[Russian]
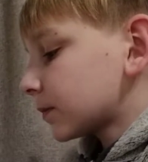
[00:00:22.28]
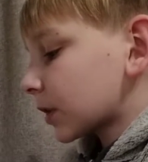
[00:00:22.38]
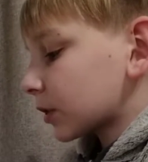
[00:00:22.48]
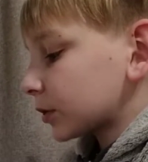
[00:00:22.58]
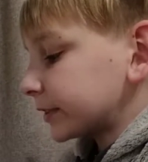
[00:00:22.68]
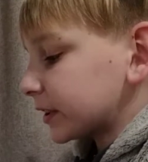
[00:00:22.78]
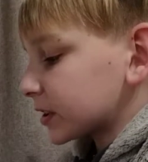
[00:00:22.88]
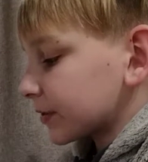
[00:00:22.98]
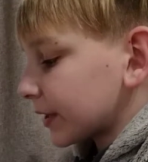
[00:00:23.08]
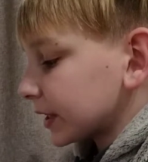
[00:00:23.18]
которая
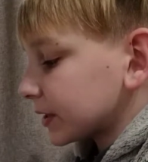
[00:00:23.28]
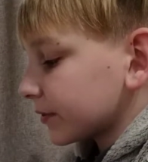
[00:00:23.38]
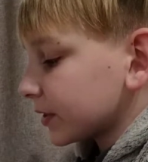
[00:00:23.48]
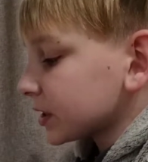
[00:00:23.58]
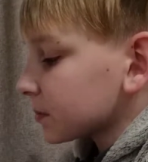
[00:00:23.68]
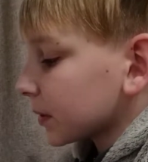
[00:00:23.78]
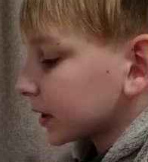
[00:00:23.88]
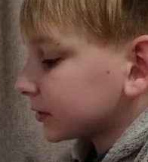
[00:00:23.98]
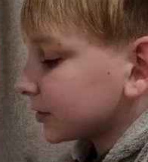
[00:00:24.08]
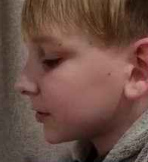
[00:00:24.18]
называется «Вниз по
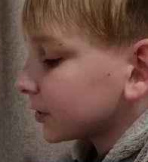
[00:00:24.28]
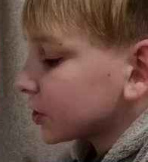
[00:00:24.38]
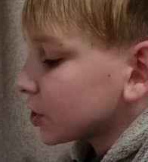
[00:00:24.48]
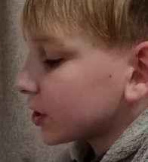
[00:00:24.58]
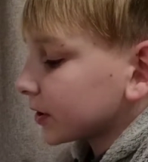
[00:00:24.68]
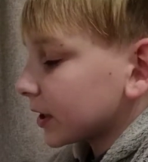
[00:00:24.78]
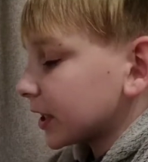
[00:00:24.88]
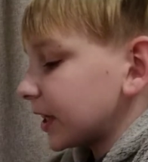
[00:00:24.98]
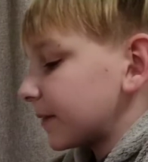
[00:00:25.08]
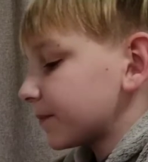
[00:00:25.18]
кроличьей
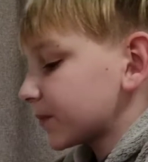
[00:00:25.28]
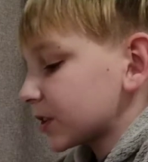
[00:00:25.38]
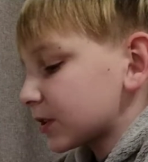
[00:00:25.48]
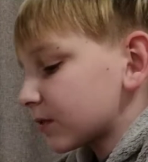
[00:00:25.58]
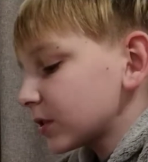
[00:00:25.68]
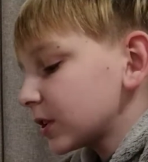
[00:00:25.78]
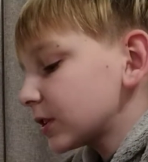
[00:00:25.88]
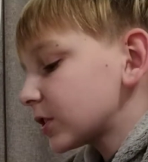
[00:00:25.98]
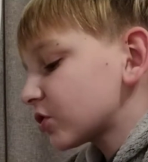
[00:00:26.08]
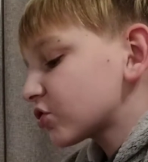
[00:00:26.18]
норе». Сегодня
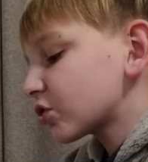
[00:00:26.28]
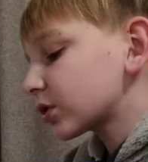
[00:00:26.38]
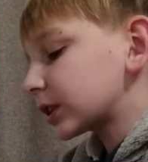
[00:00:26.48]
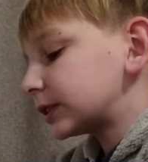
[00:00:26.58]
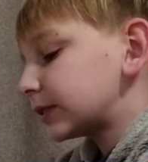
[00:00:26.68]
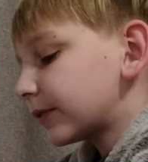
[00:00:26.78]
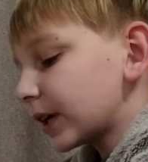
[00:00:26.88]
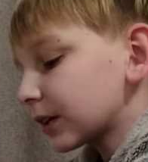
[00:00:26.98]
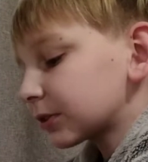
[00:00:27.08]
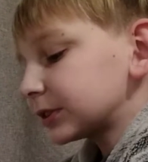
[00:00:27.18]
нас ждет
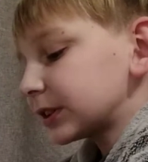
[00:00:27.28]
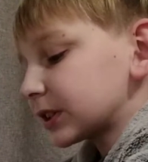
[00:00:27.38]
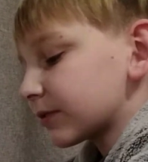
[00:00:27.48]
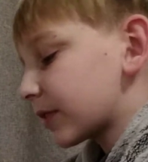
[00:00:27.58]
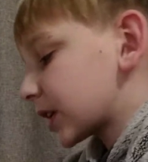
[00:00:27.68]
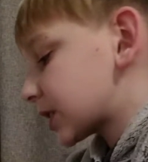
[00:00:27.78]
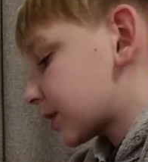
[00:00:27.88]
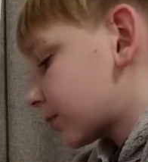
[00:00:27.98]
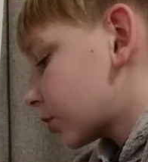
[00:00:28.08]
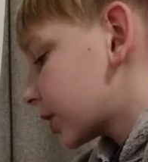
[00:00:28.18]
глава, которая
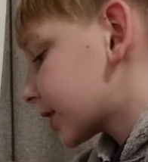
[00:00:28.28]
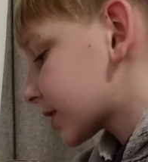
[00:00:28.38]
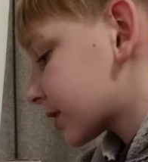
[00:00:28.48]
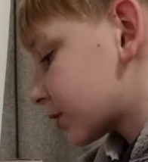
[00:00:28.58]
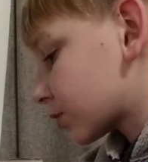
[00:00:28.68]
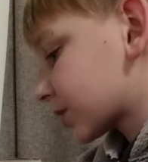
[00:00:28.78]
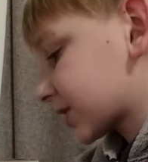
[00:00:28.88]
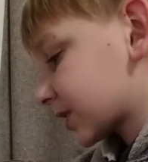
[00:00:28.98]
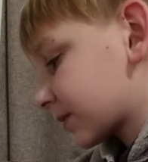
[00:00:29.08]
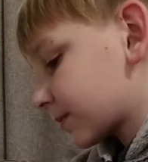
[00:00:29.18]
называется «Море слез».
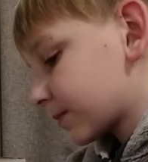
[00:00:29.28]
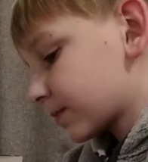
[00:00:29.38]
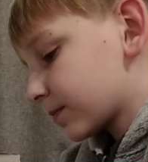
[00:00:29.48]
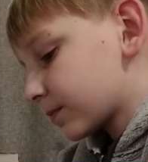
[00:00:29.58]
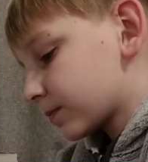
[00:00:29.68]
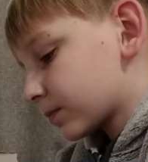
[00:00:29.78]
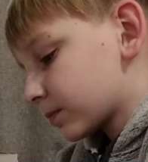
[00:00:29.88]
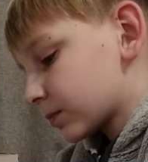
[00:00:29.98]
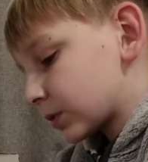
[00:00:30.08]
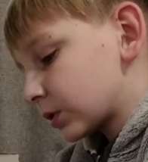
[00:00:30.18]

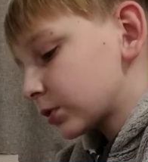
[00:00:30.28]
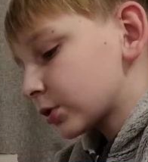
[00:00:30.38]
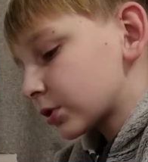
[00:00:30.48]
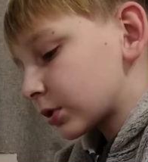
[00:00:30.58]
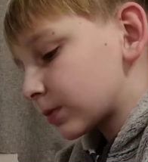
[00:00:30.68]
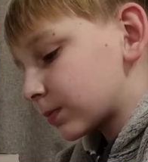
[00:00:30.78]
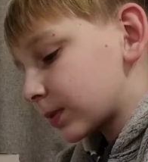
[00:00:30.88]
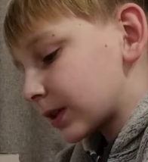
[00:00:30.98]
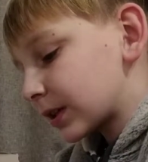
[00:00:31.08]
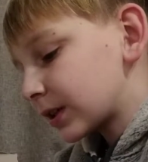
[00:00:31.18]
Ну что,
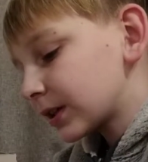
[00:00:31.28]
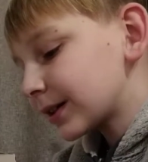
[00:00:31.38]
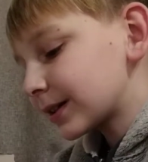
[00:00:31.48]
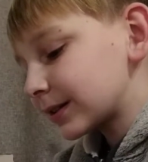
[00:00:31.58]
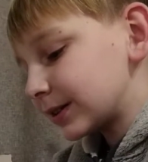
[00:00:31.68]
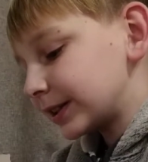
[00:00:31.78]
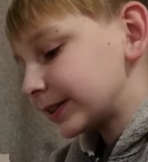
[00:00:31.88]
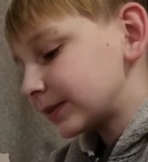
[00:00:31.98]
поехали?